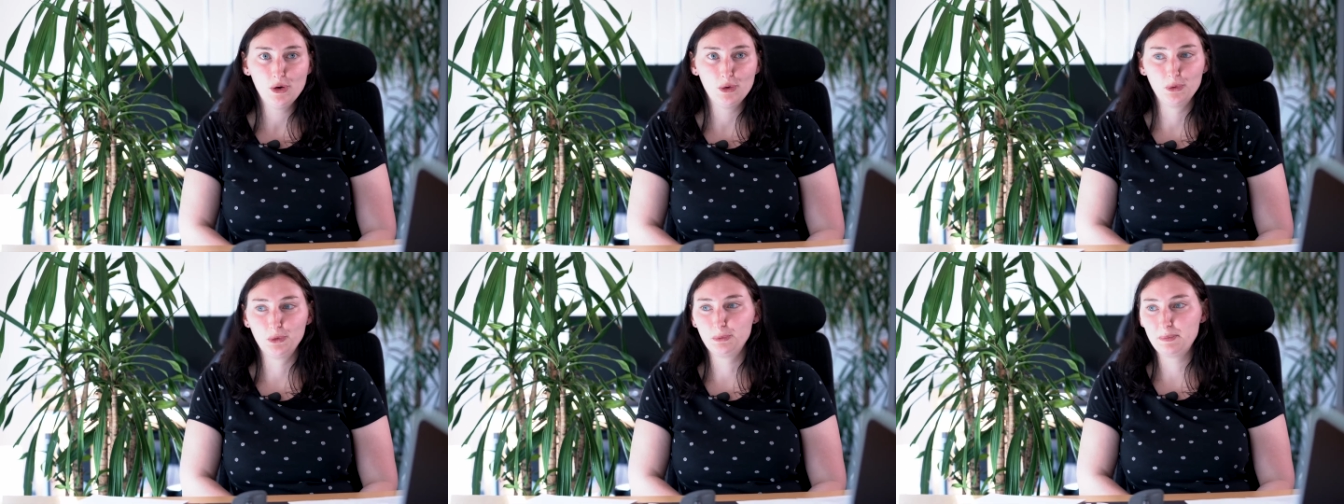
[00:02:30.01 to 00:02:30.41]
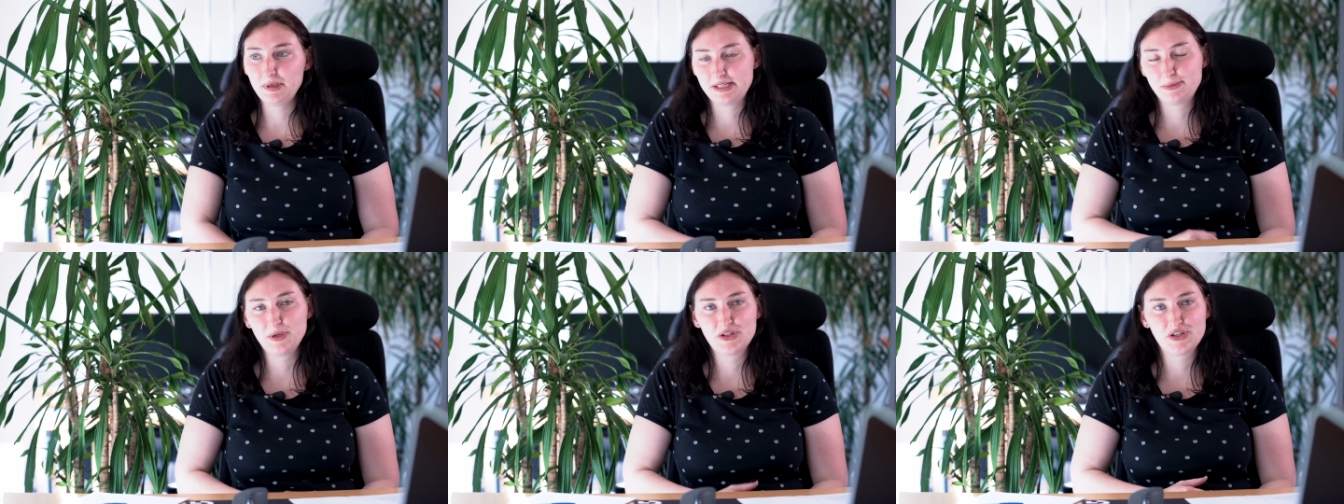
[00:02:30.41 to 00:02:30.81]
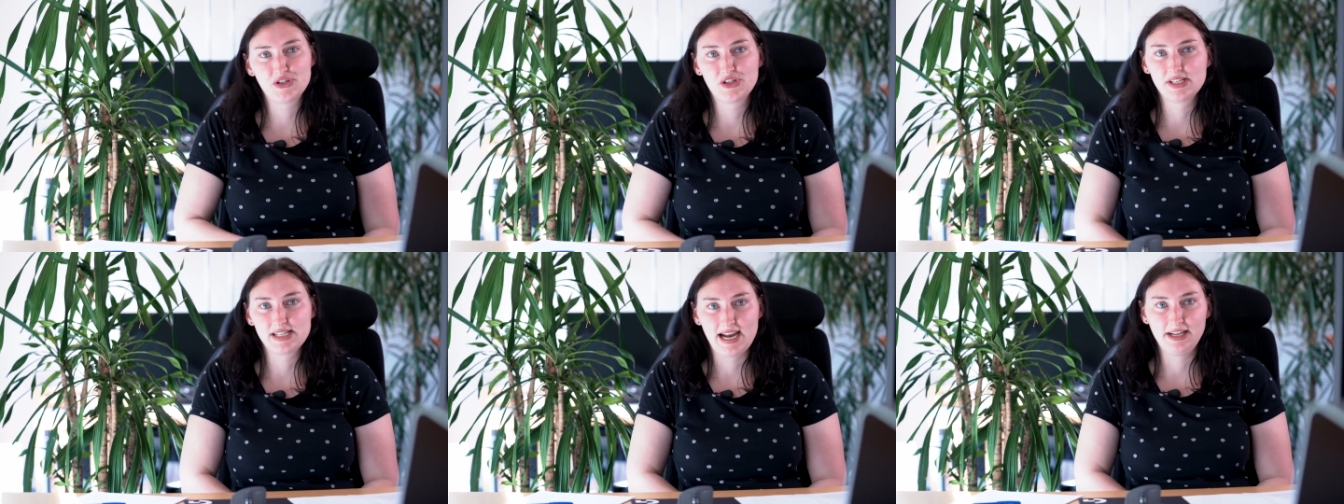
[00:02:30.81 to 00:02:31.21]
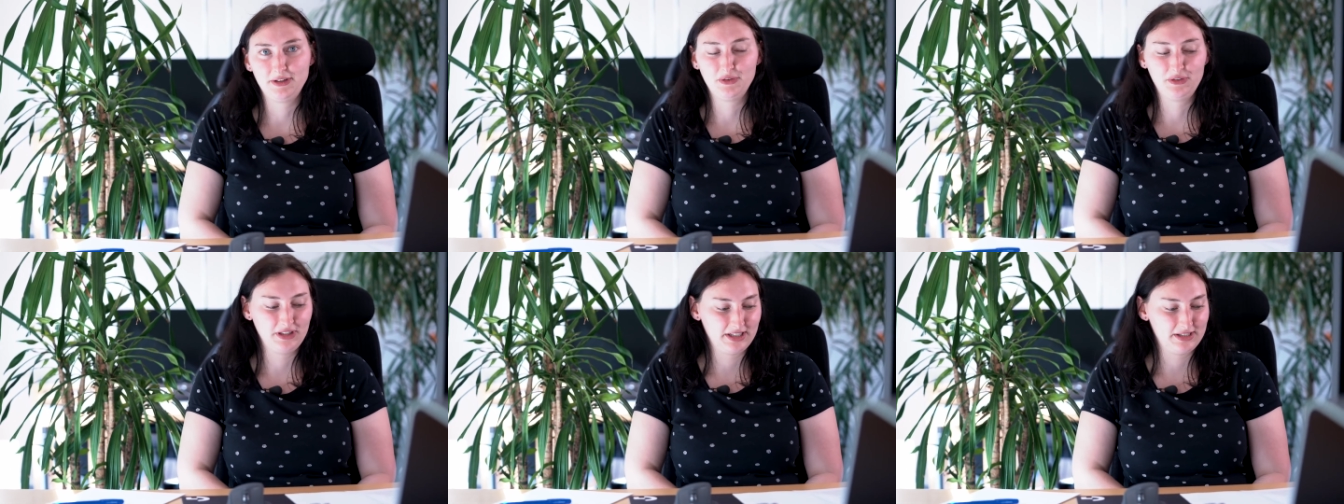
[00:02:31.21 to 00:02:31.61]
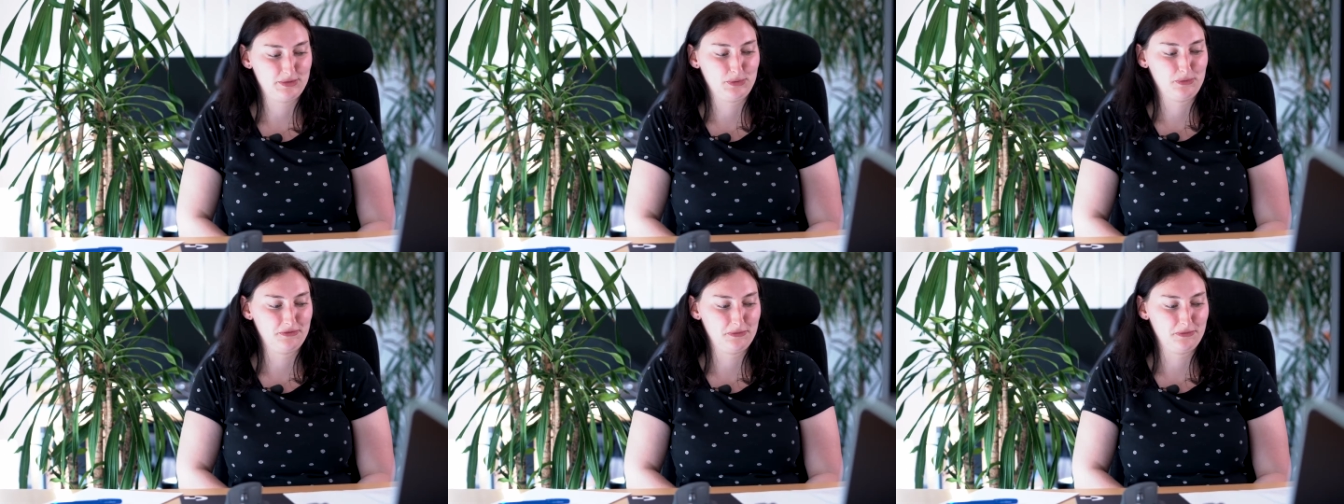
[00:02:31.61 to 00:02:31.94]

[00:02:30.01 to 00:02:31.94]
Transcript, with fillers: und bei Switch ist das eindeutig so